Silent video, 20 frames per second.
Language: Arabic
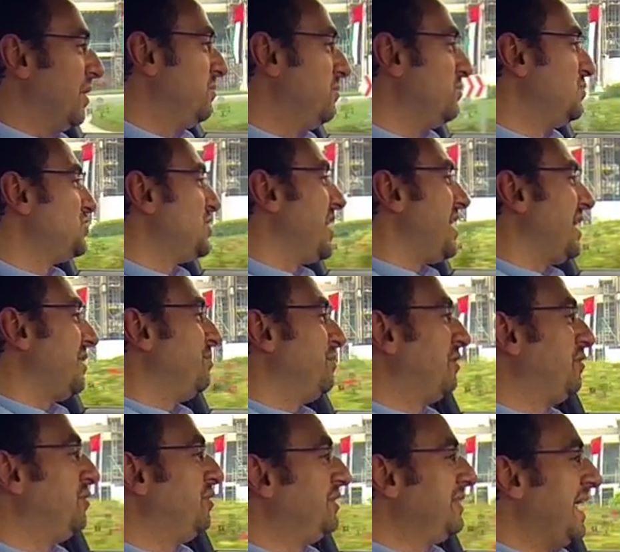وبمجرد
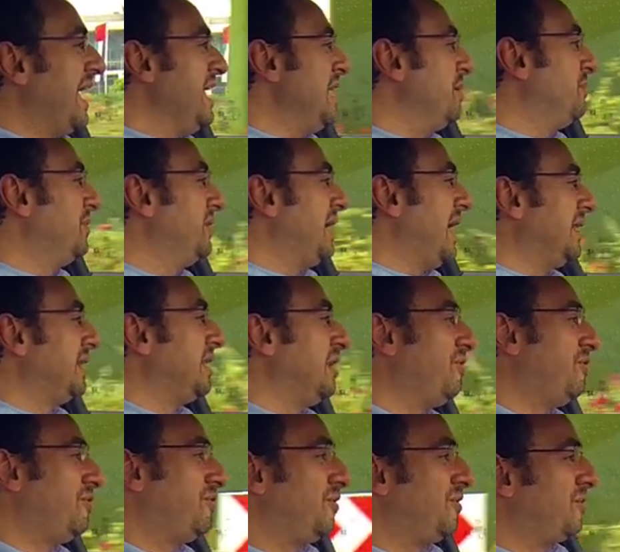ما تفوت اي
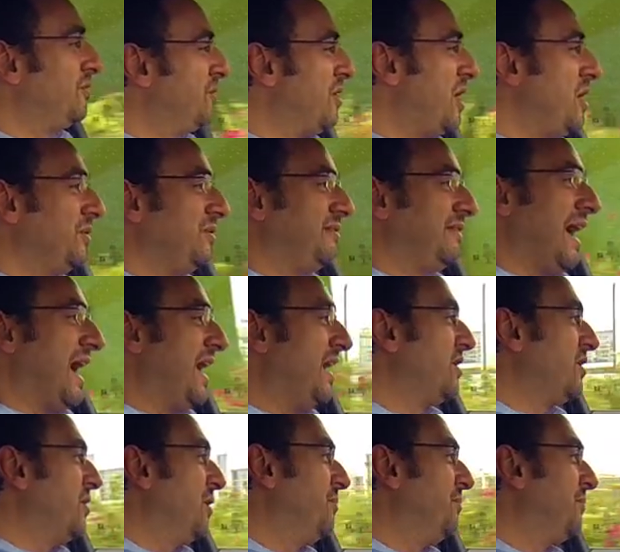منعطف واو
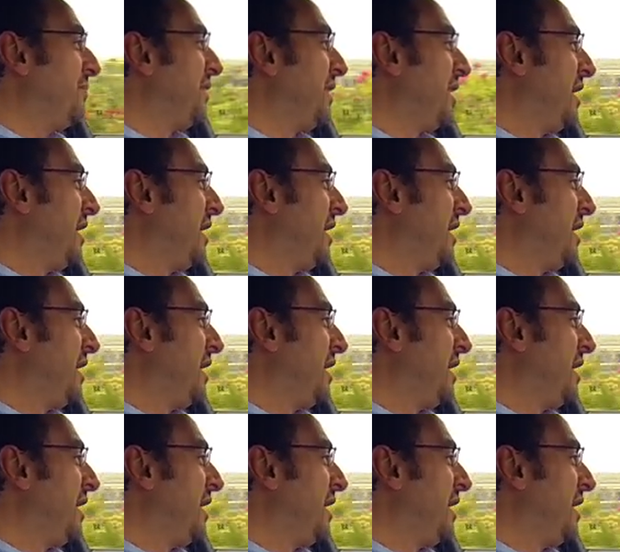التحكم